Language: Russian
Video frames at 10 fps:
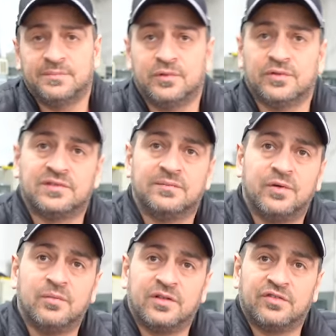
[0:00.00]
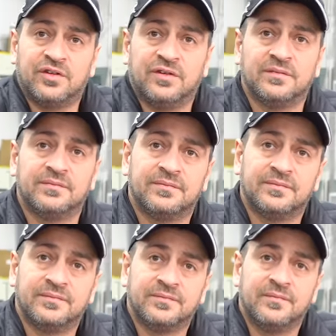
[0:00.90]
плюс по умолчанию.
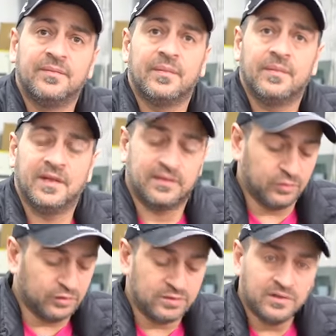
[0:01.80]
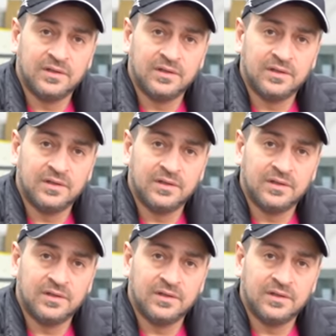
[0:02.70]
200 плюс, да, 200,